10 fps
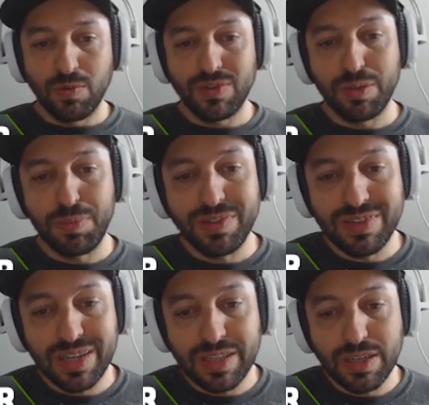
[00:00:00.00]
Você
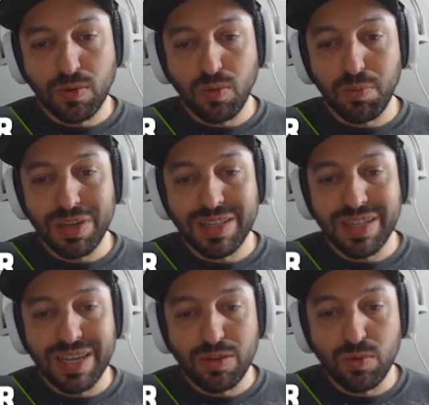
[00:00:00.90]
precisará ter
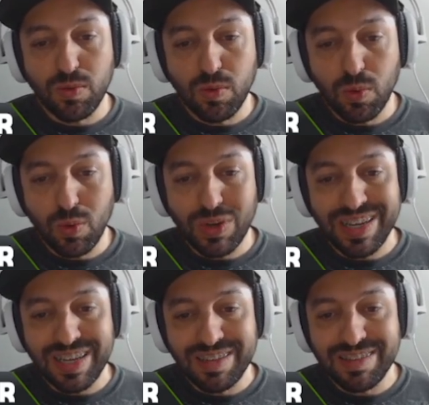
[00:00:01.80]
completado o
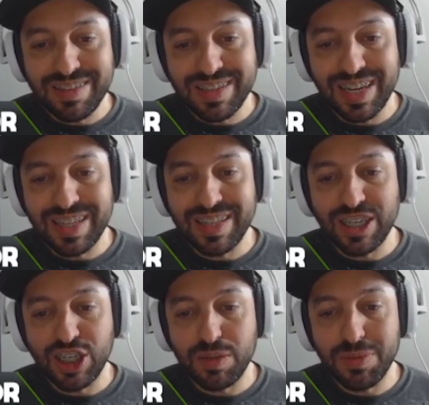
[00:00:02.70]

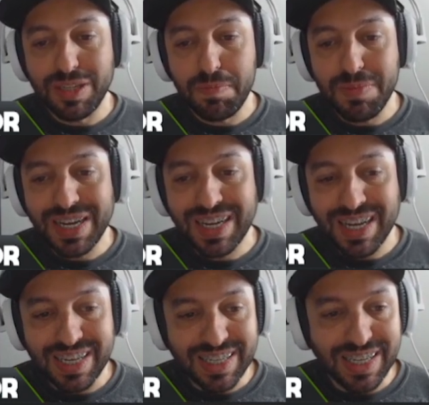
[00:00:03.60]
estratagema de
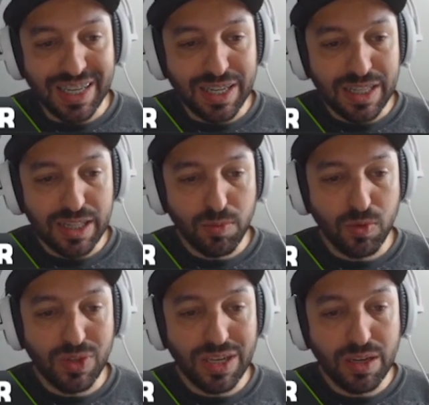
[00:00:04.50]
Magak na
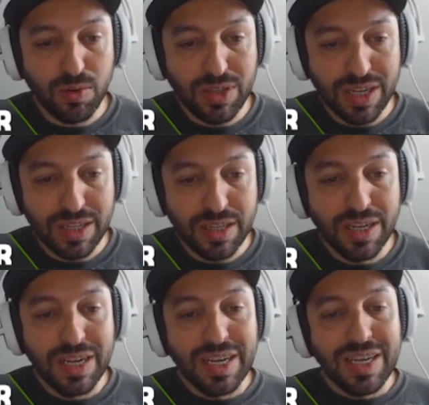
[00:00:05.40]
Montanha
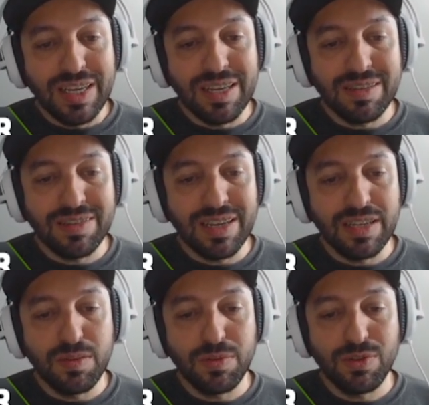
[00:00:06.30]
Arruinada e a
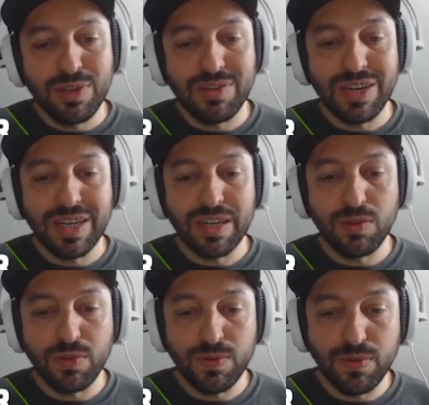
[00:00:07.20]
série de missões
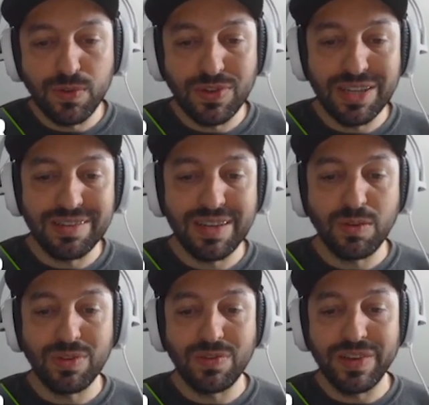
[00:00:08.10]
Legatos Fúvios nas
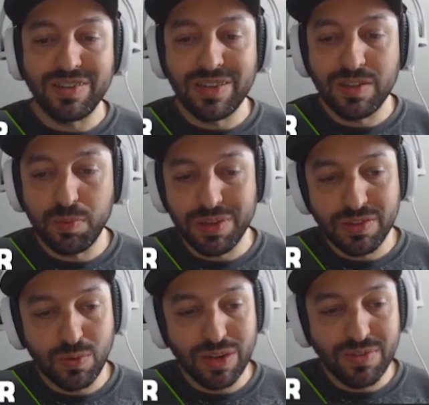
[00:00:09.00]
Águas Fétidas para
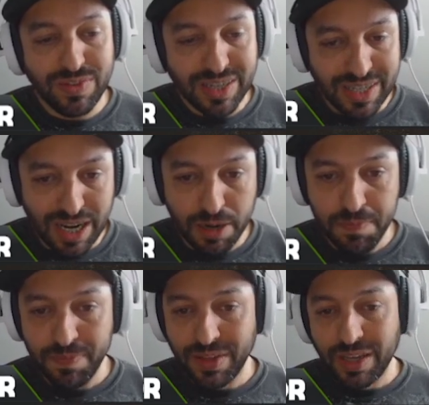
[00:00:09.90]
se qualificar.
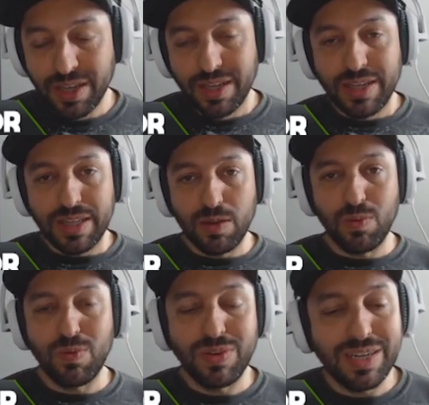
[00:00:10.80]

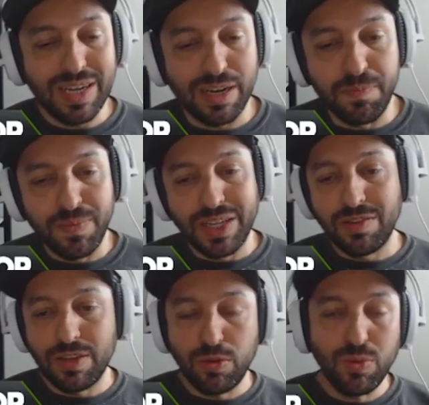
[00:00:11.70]
Então, cara,
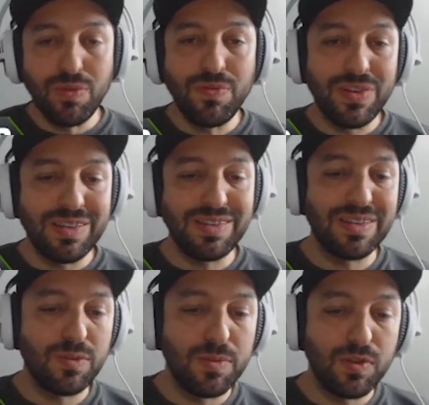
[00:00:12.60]
se tu não fez
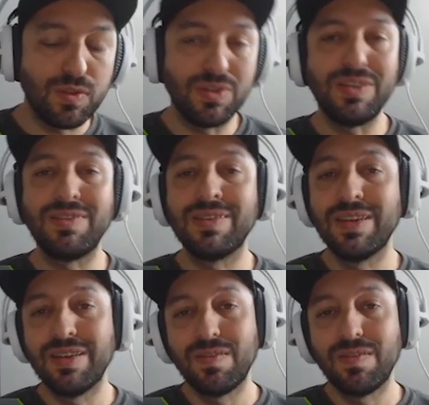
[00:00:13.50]
essas missões,